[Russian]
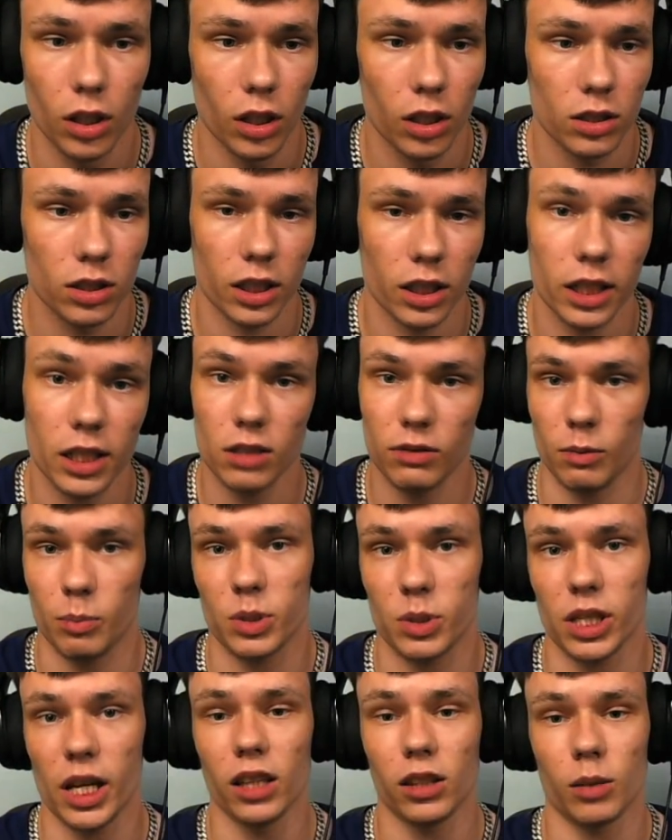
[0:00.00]
Заходите в
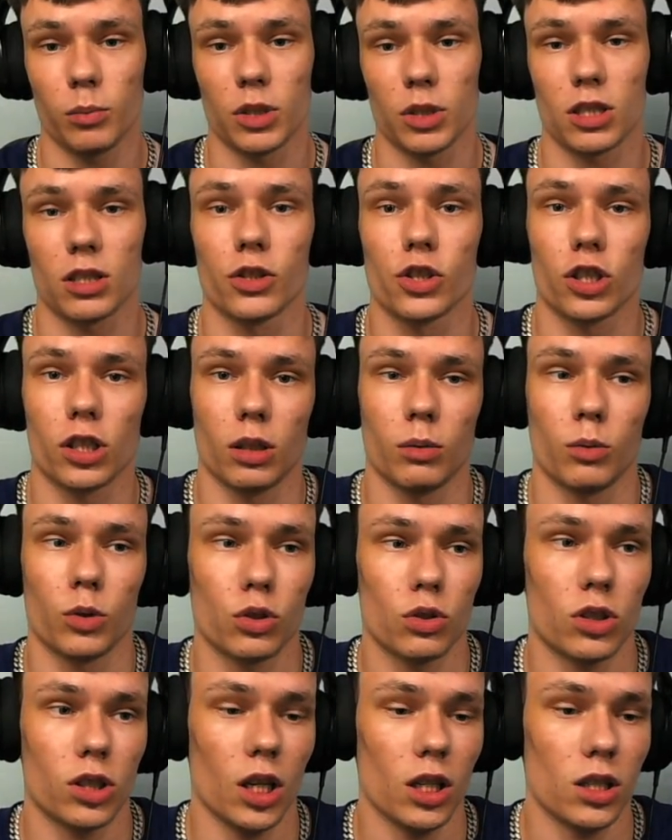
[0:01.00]
описание, там есть ссылочки на мои
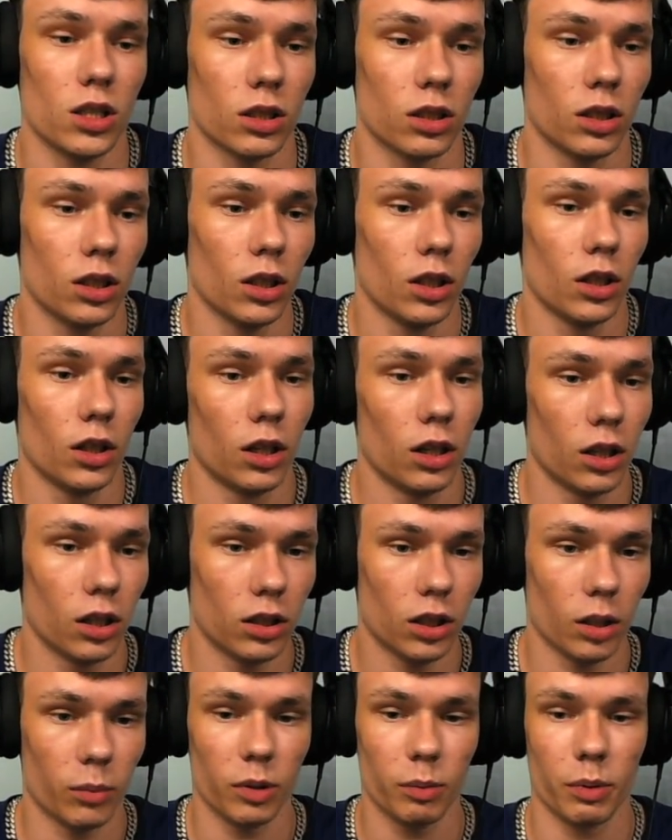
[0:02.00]
соцсети. Э,
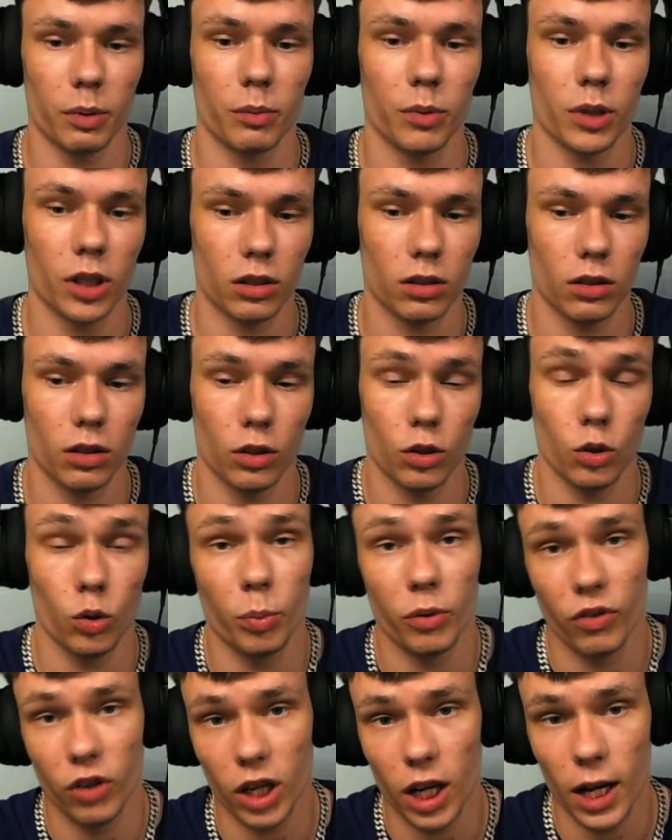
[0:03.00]
там, например,
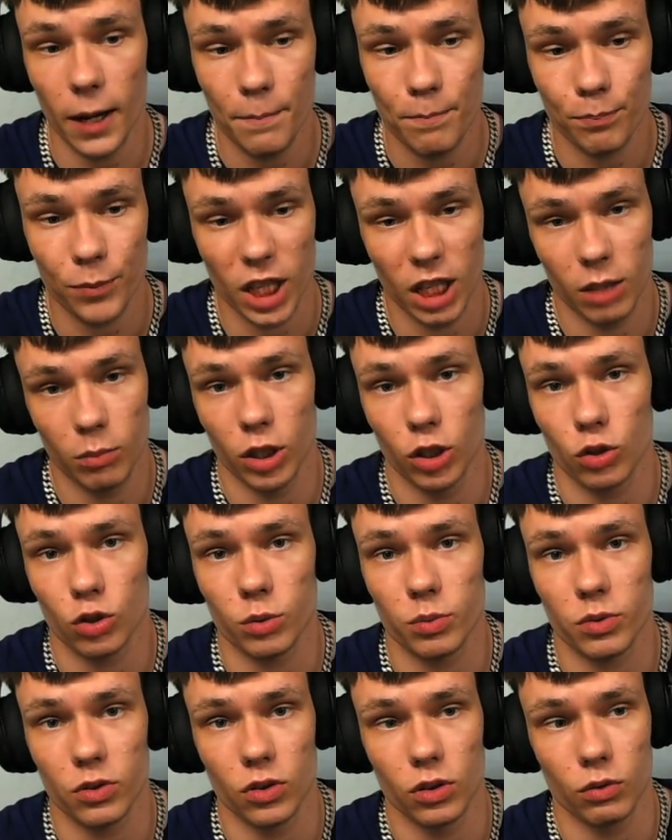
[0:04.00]
группа ВК, мое
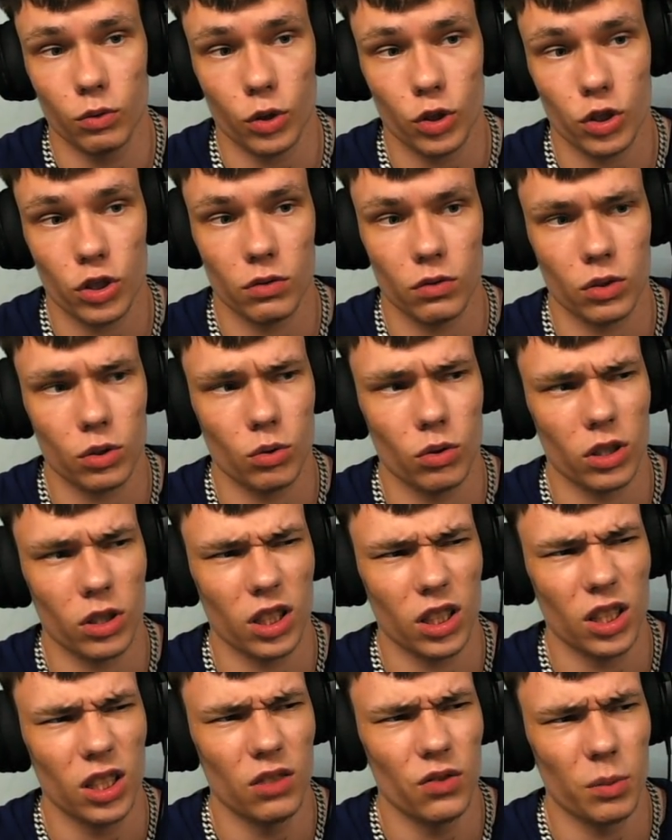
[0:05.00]
собственное творчество. Скоро
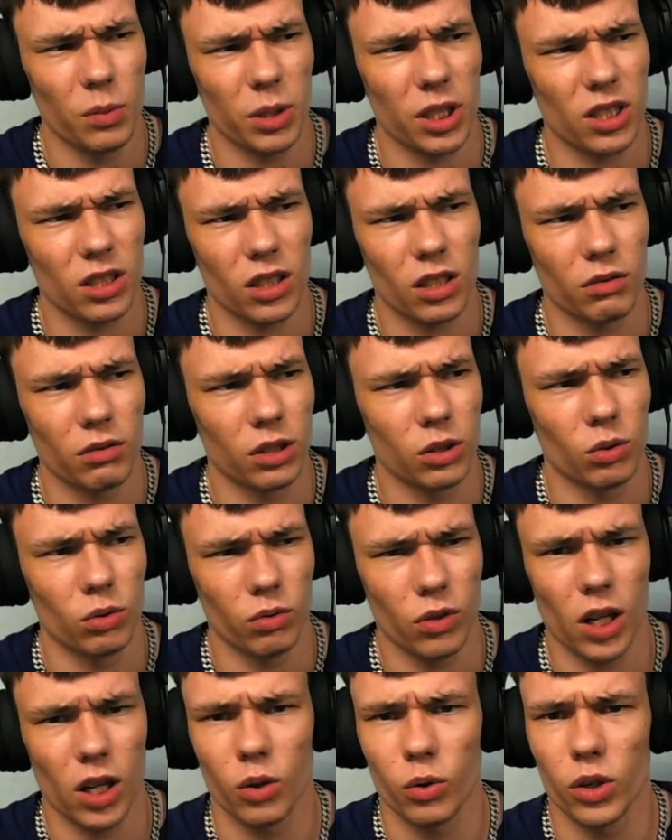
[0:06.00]
такие две песенки выйдут,
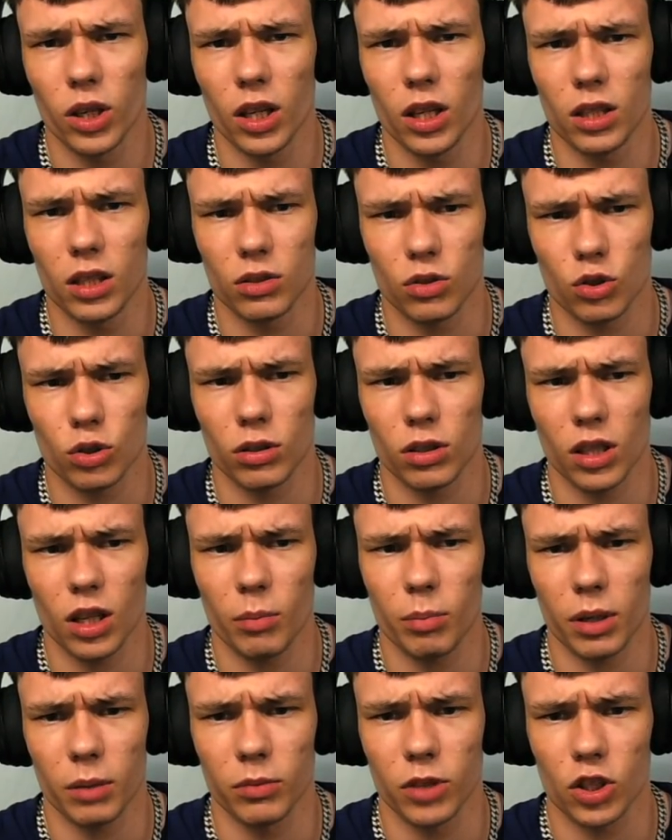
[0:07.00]
вы охуеете. Что-то я
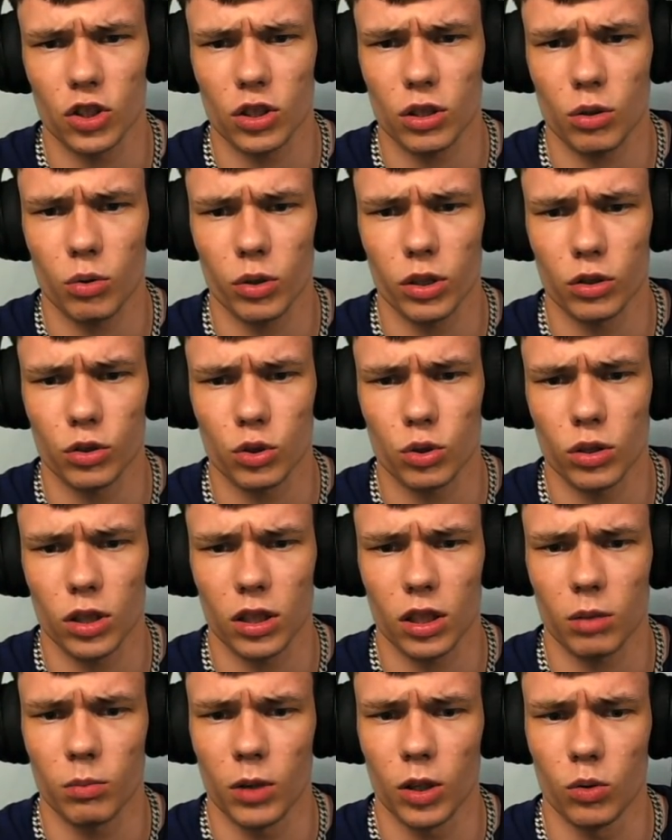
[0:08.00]
прям даже охуел, что я
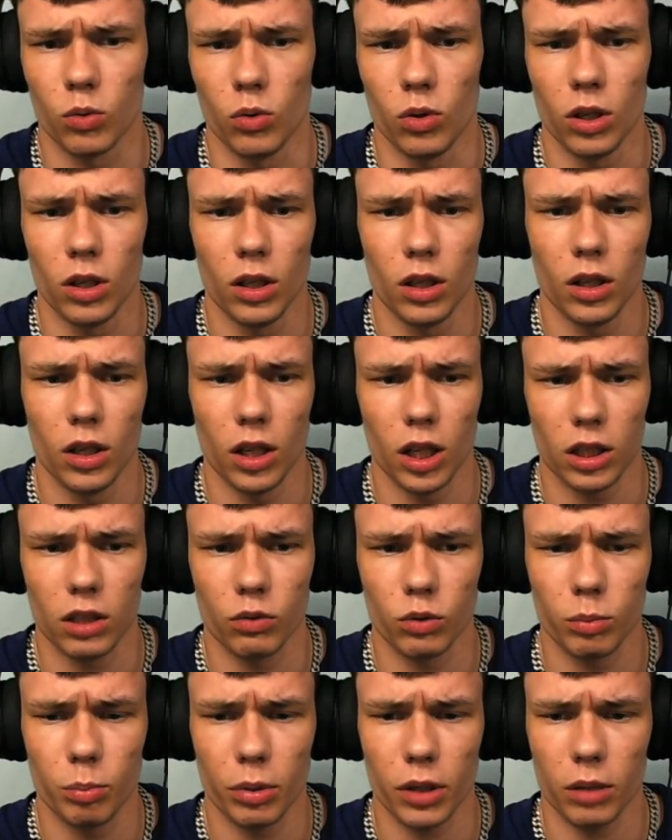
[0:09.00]
так могу. Это
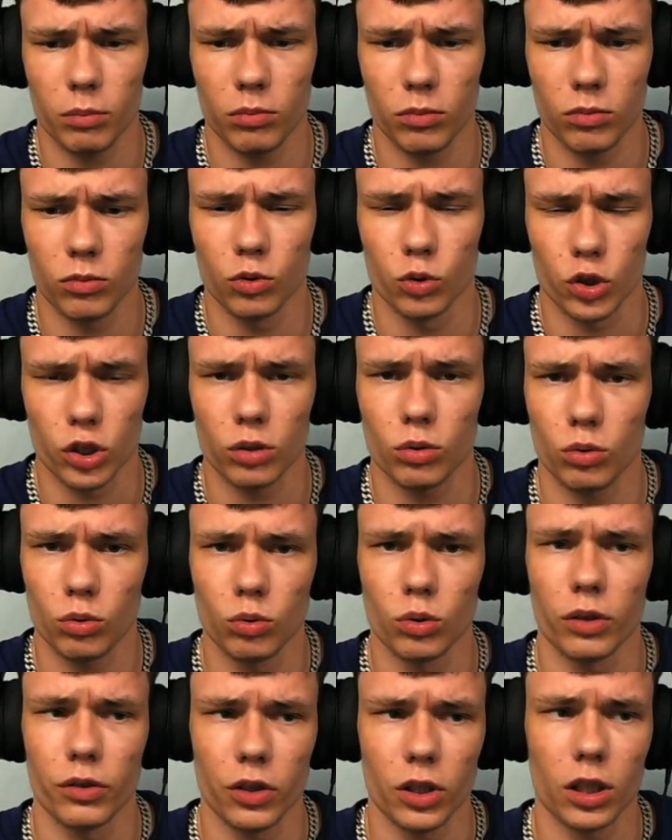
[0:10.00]
вот прям уже тот
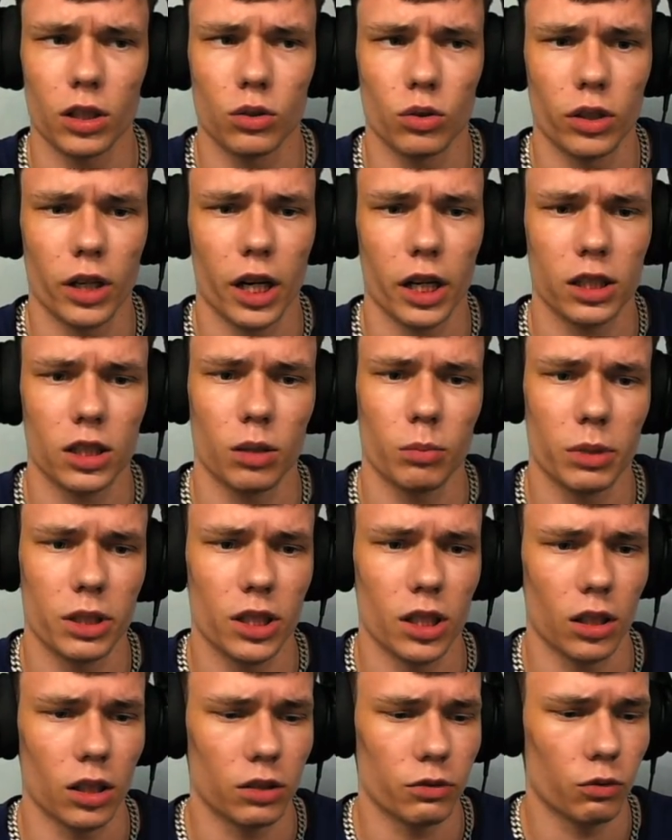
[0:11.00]
уровень, который я хотел бы
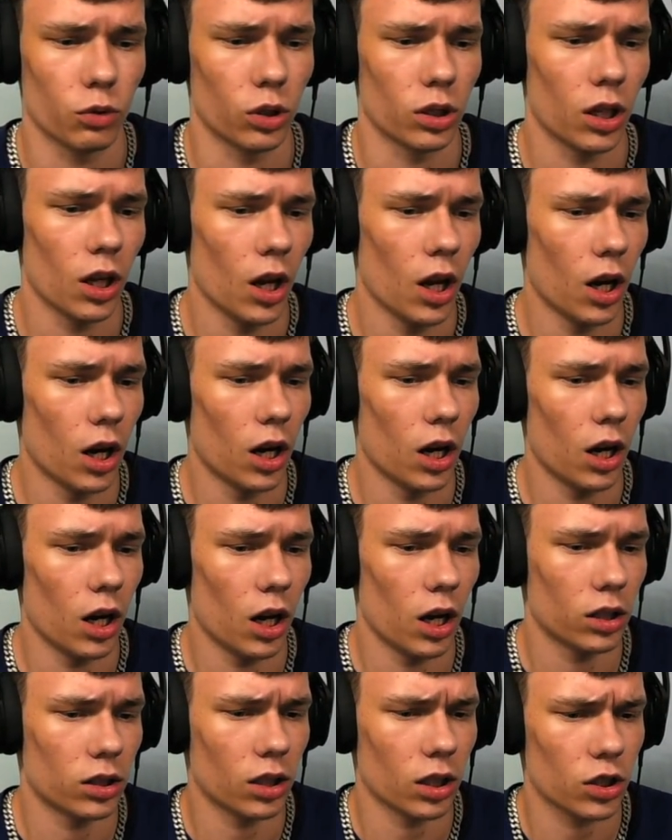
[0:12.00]
делать. Вот.
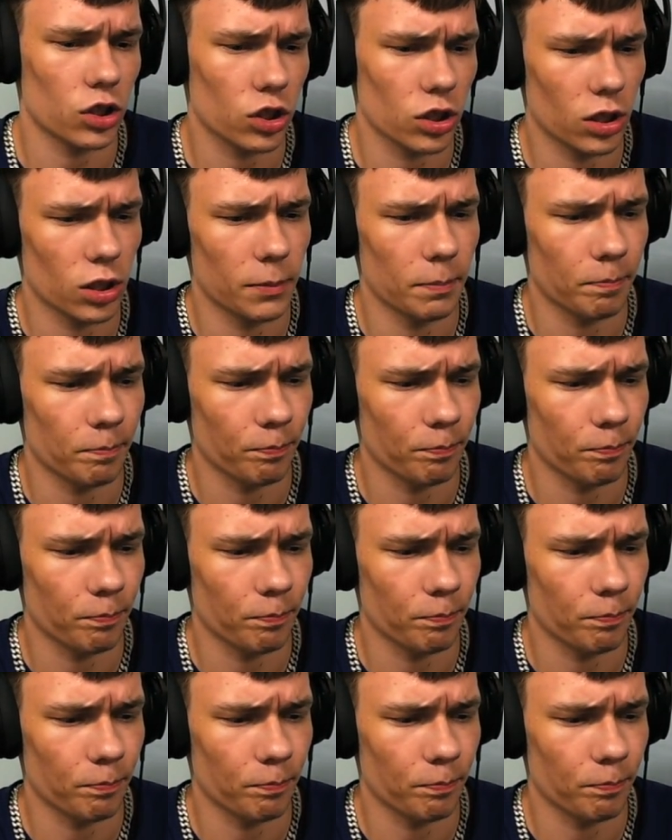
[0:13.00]
А также